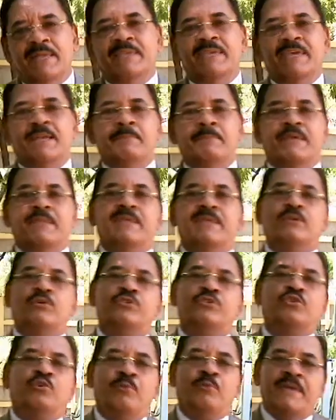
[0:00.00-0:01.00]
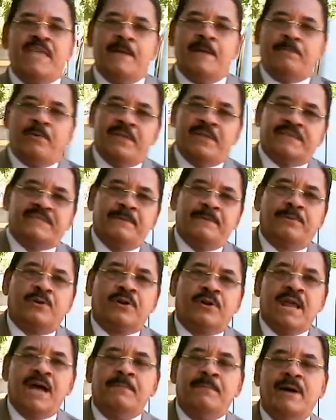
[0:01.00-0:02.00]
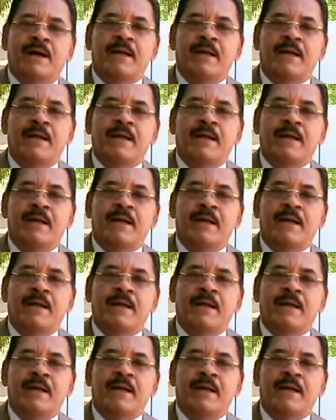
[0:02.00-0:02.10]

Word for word: y él me dijo, yo voy a apoyar ese programa